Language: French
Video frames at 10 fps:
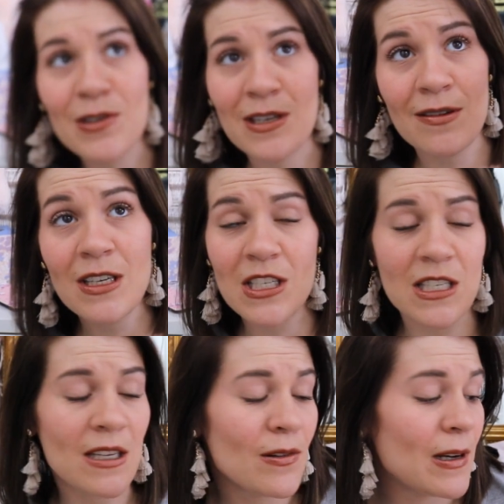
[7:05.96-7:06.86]
que j'avais
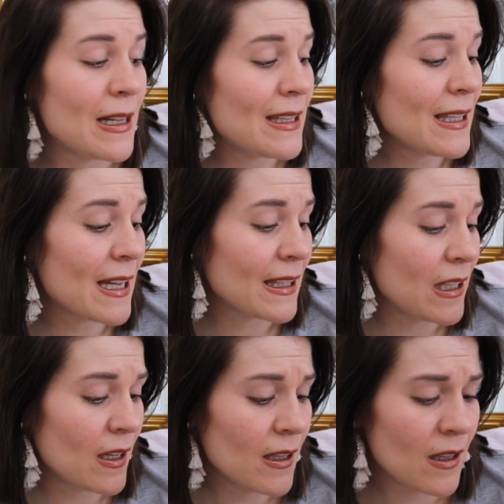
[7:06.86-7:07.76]
achetée l'été
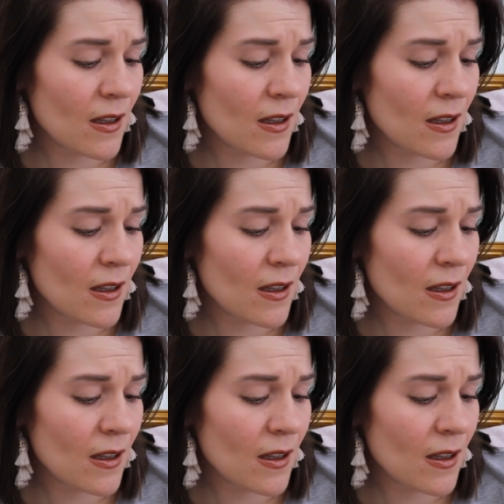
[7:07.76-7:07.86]
dernier.